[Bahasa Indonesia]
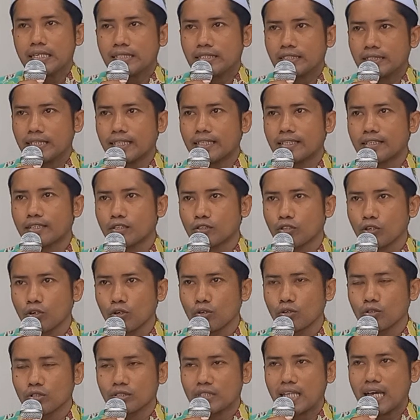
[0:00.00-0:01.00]

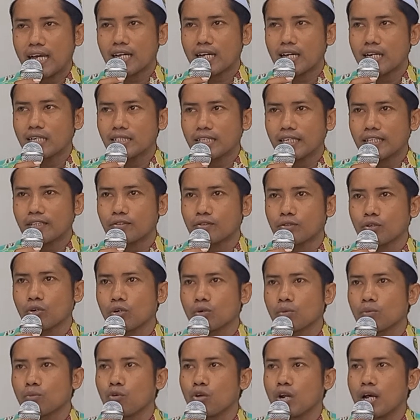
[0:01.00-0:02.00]
situng tanggal
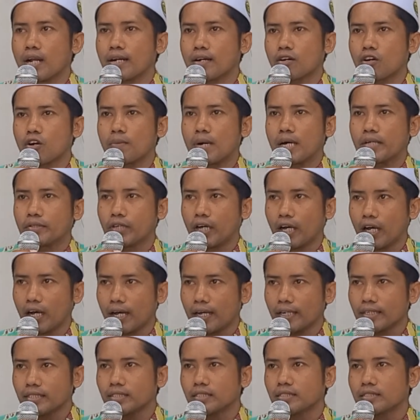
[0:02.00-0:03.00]
situng bulan
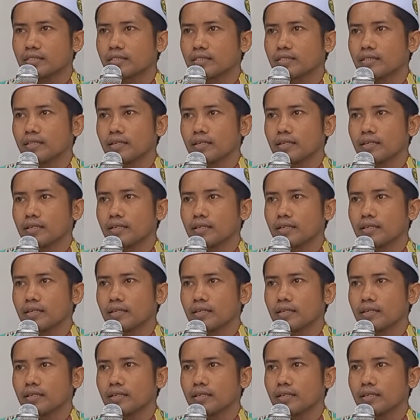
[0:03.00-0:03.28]
Ramadan